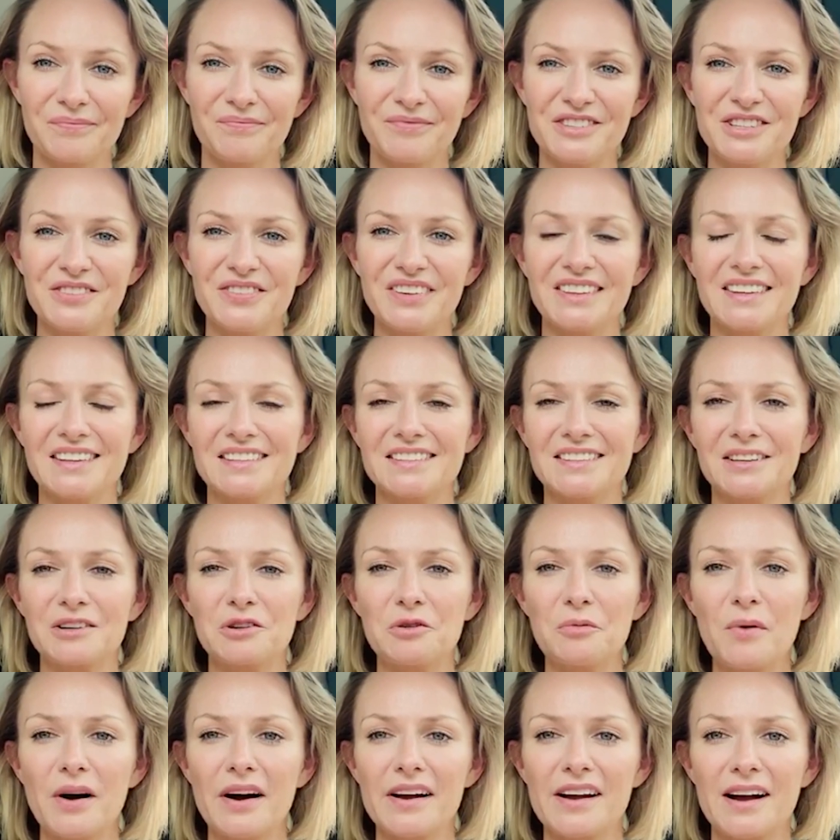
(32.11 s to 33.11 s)
19
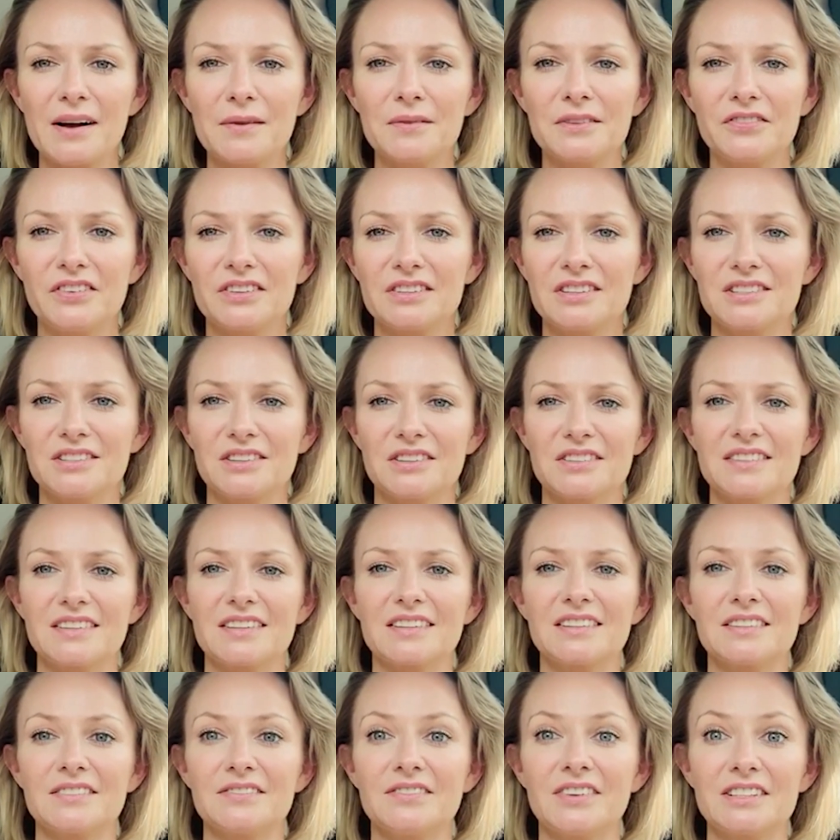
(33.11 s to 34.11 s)
maja
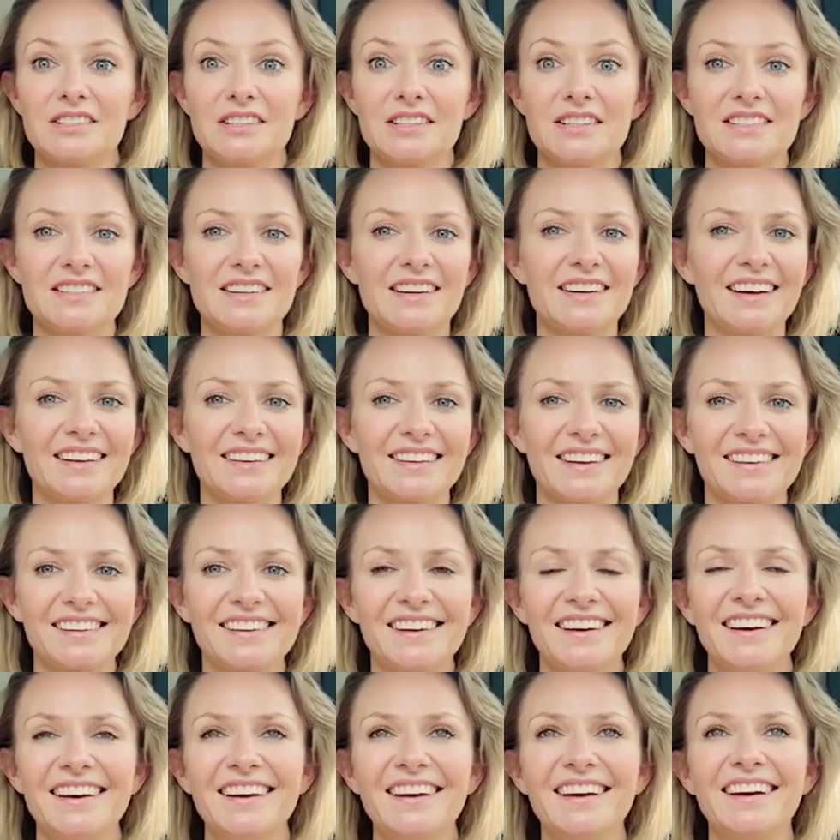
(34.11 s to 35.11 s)
2021
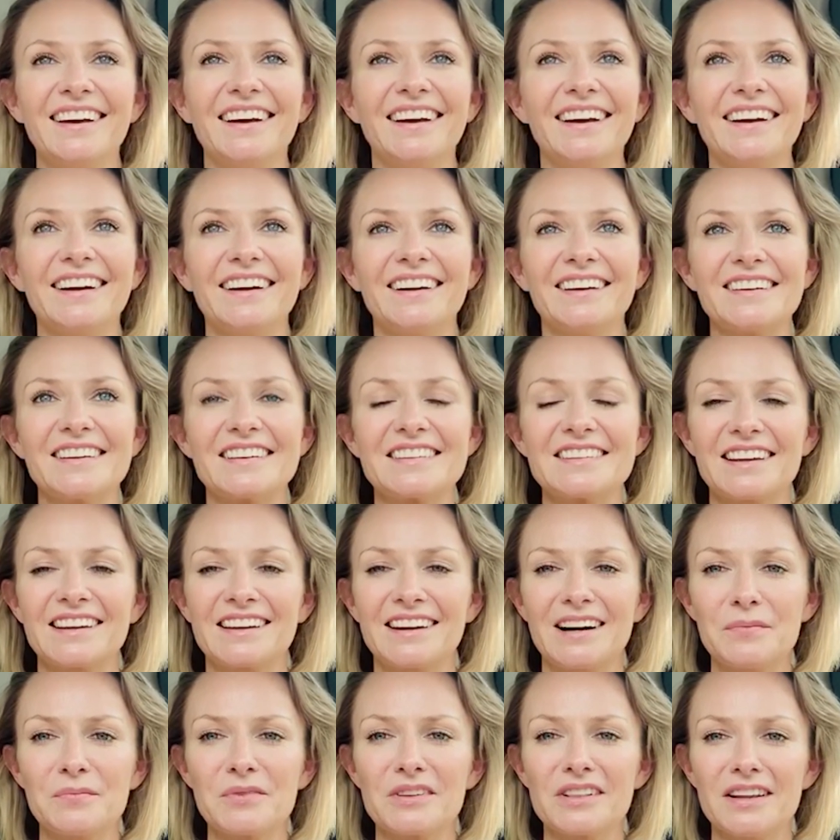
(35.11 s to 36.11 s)
e,
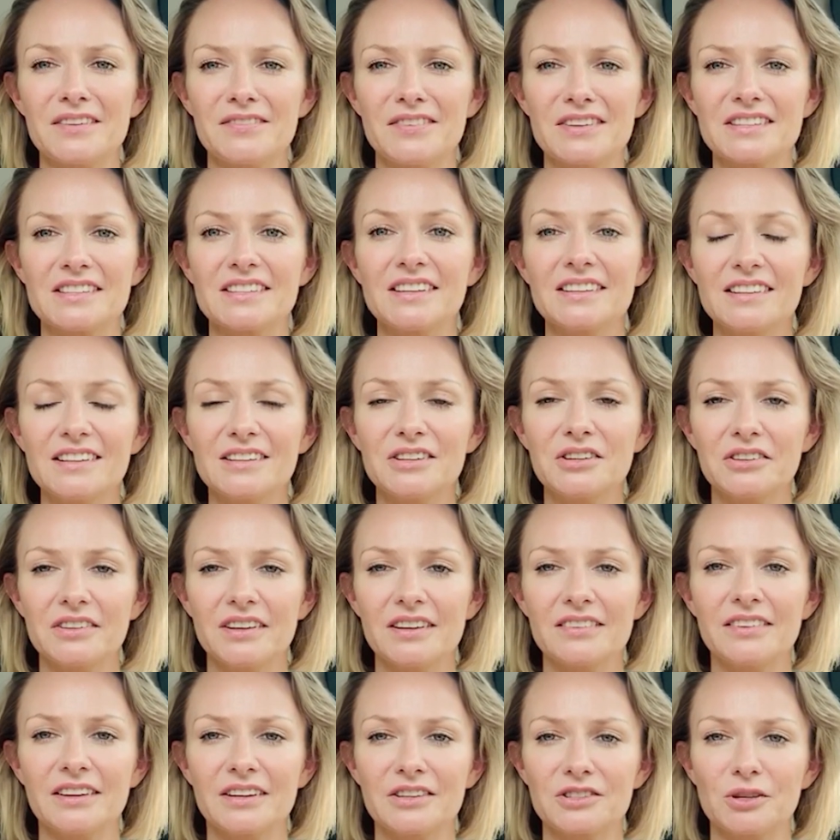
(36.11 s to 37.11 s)
zagramy dla Was nie tylko
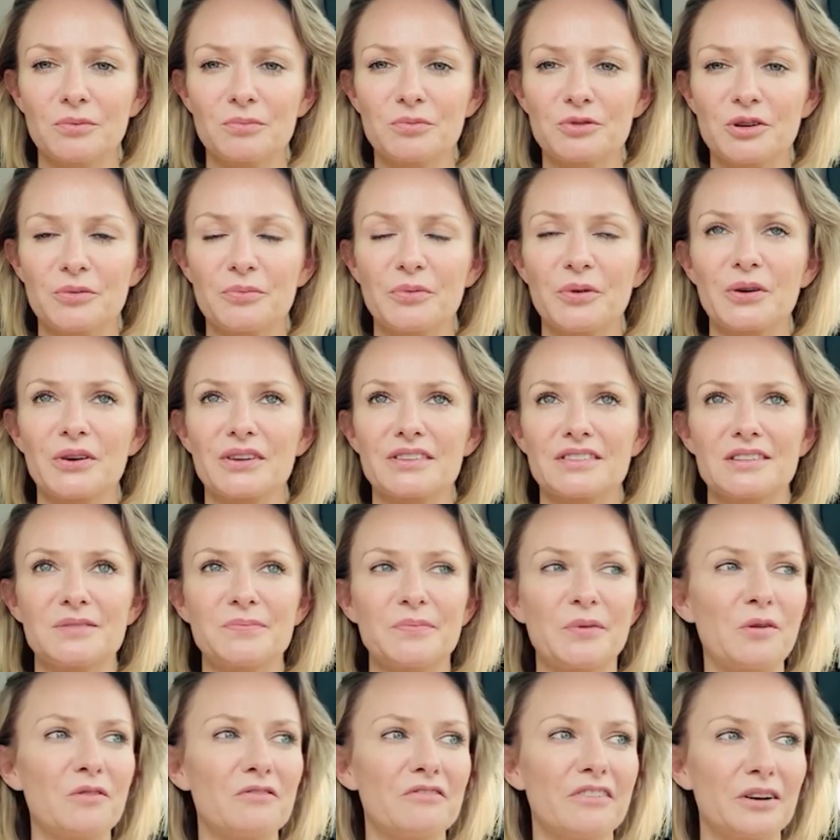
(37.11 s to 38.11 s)
największe przeboje
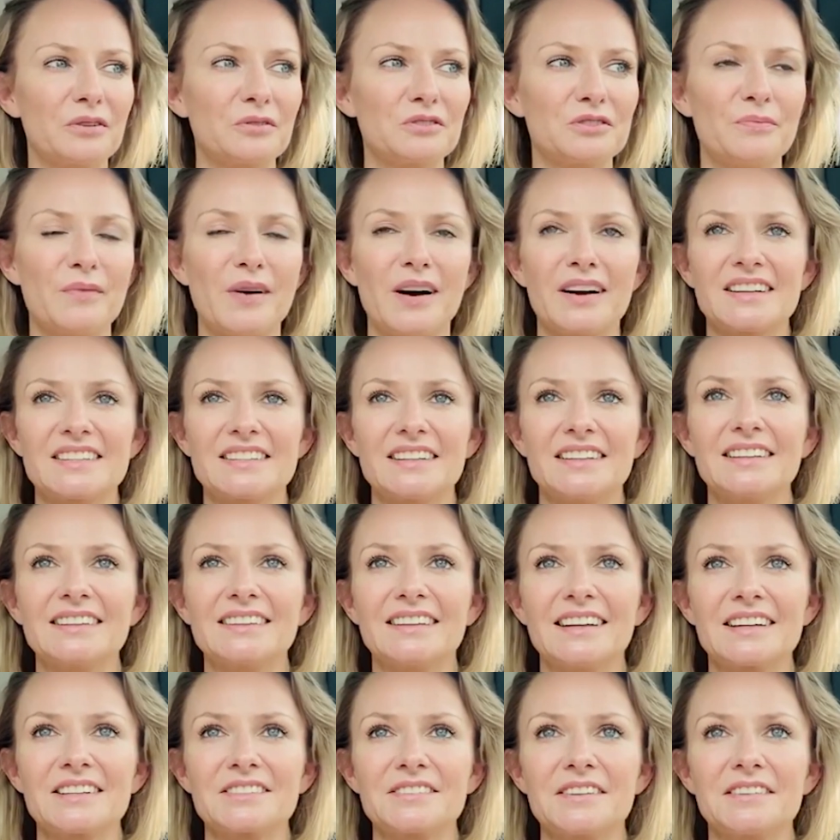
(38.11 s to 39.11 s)
zespołu Various Monks, ale
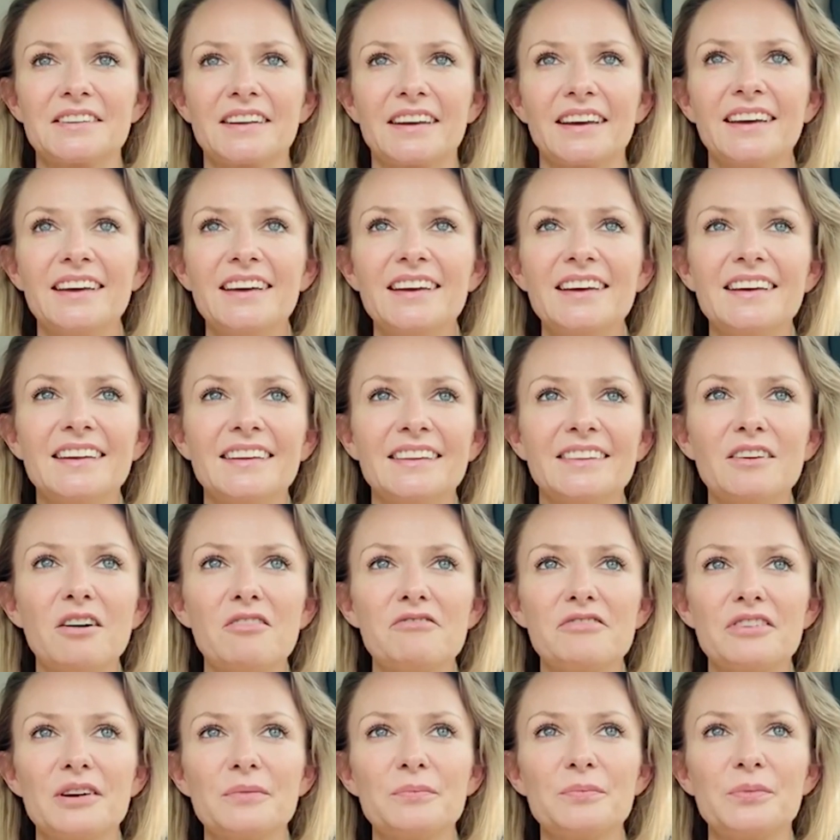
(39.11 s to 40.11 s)
także te
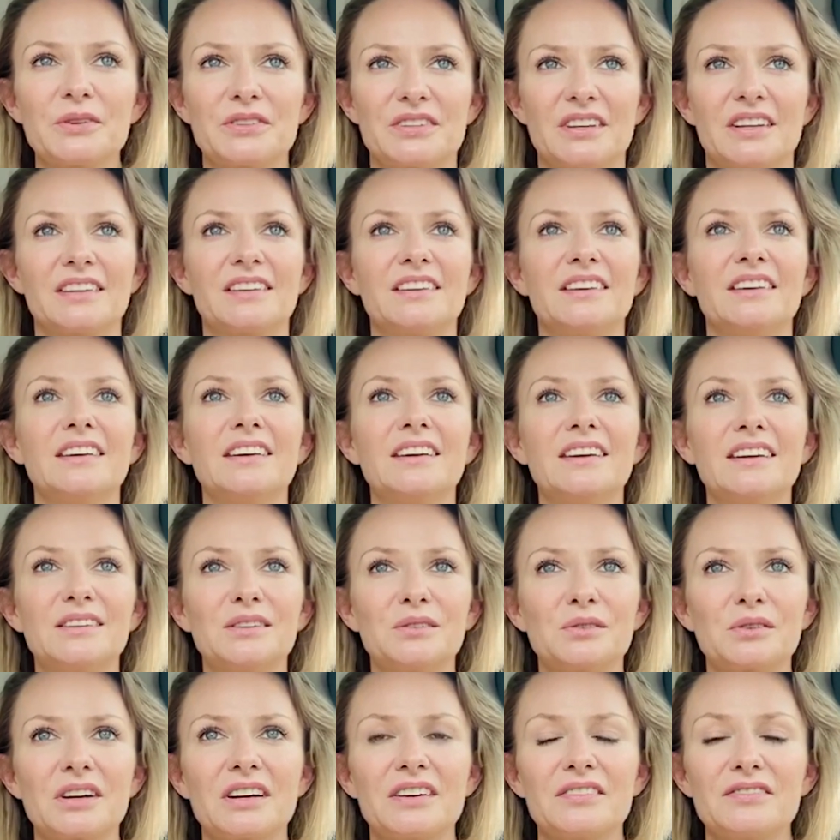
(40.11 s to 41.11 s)
nowe piosenki,
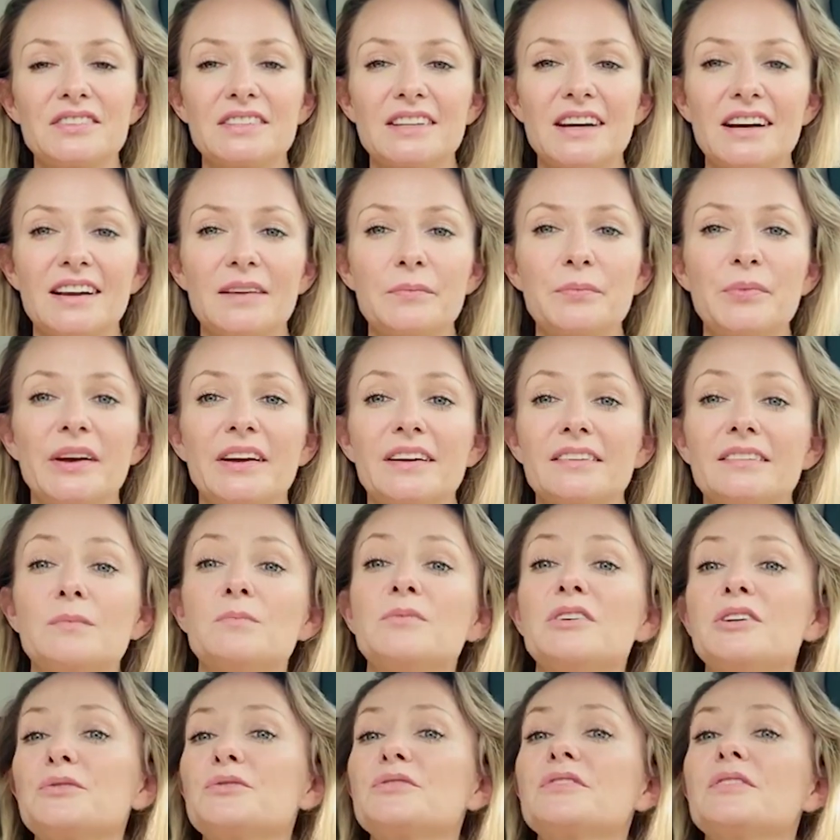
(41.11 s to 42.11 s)
które wcale
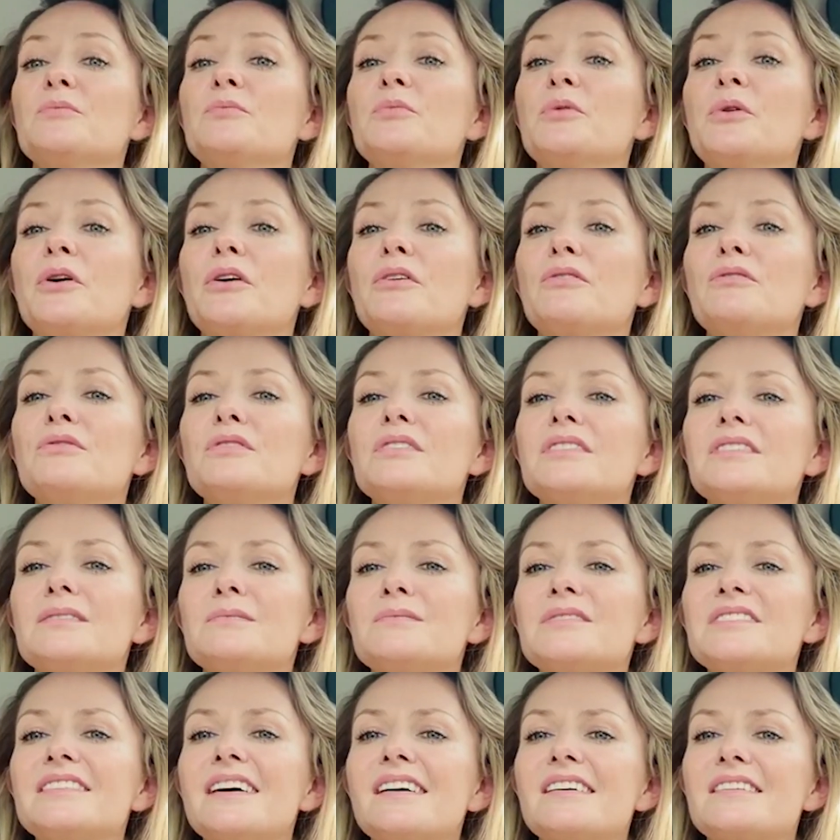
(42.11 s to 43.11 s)
pięknym nie ustępują
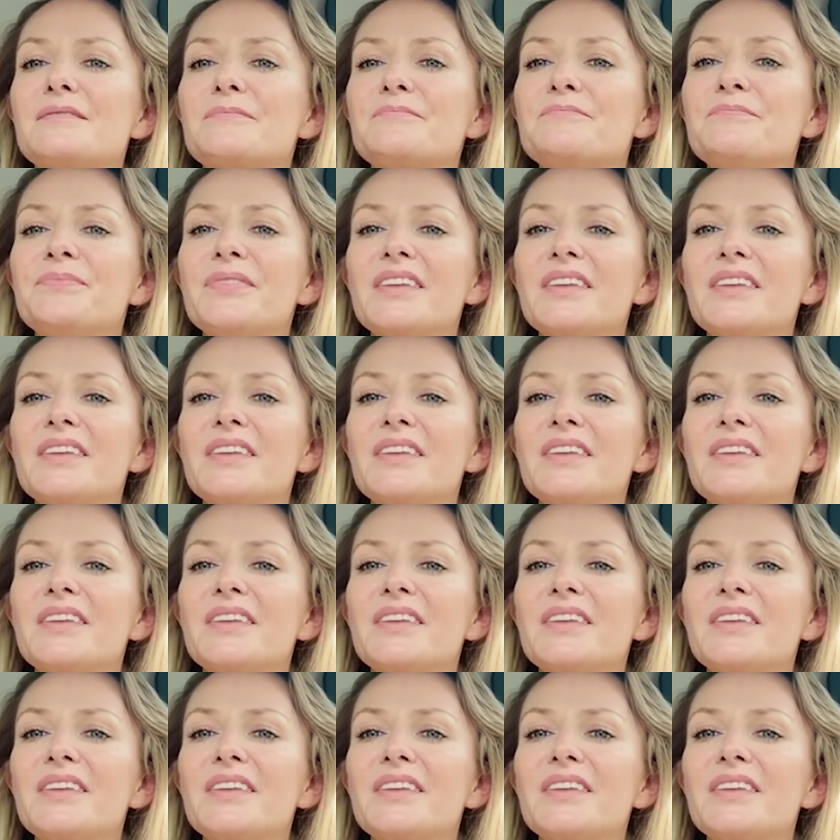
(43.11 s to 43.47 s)
tym starym.